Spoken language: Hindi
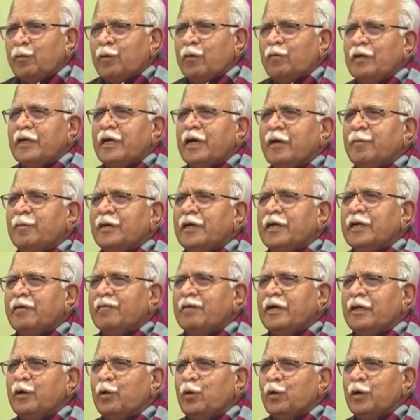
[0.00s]
कोई काम करने
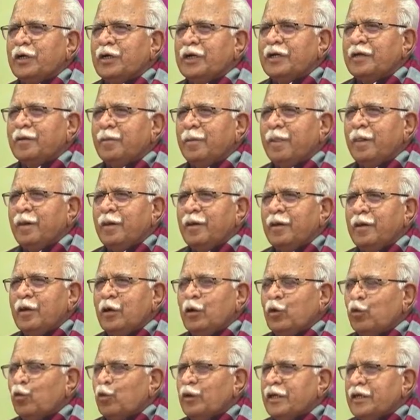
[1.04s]
वाले लोग
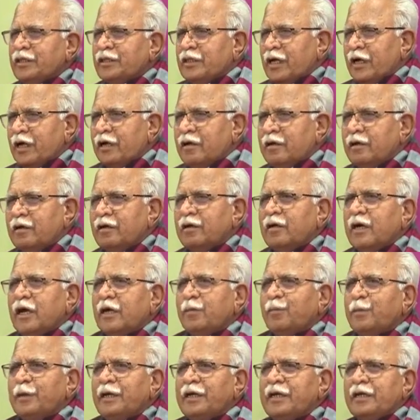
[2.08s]
हैं कोई अच्छा
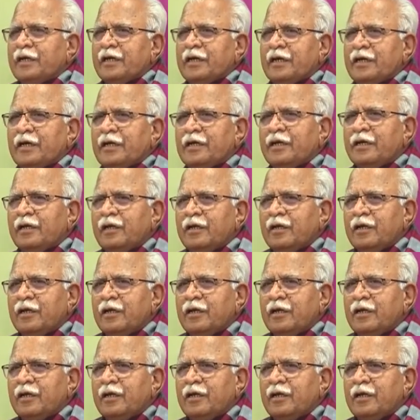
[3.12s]
कारपेंटर है